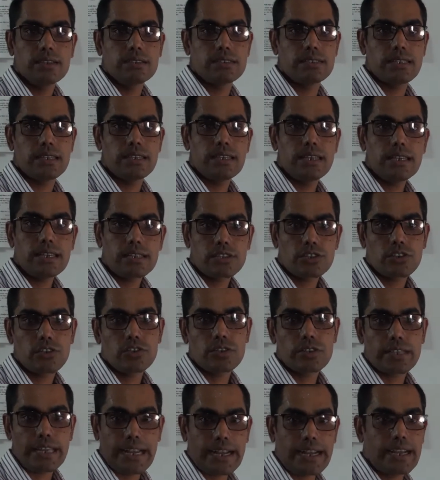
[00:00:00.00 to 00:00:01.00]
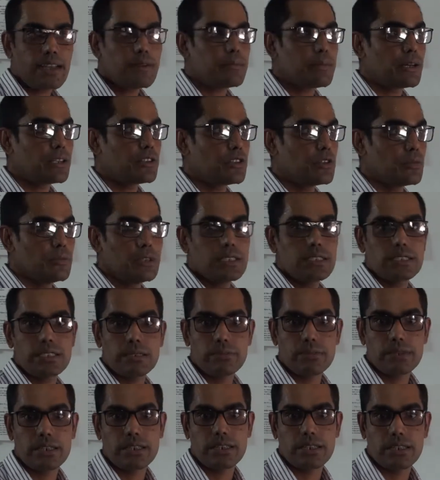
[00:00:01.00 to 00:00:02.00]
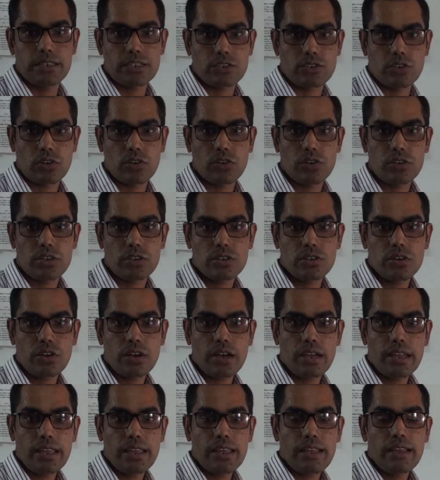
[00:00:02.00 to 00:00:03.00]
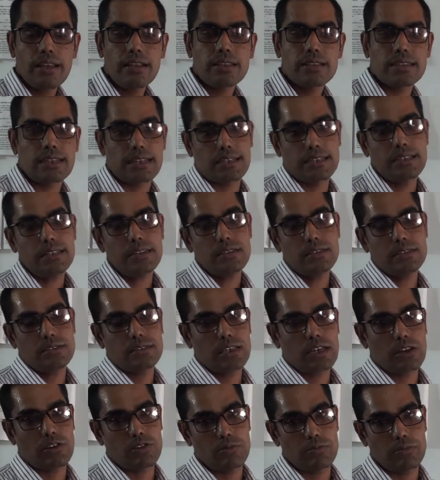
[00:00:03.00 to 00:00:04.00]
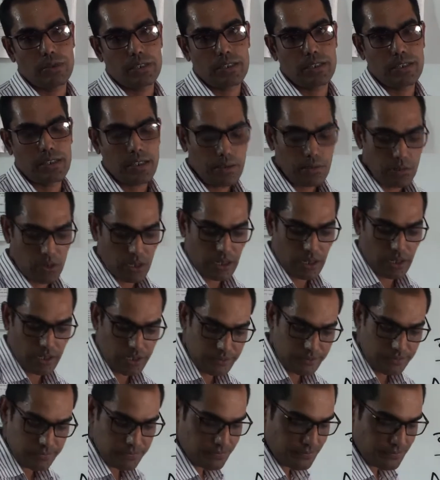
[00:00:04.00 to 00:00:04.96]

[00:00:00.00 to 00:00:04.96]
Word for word: যে ইলেকট্রন ত্যাগের মাধ্যমে যে বিক্রিয়া সংগঠিত হয় তাকে জারণ বিক্রিয়া বলা হয়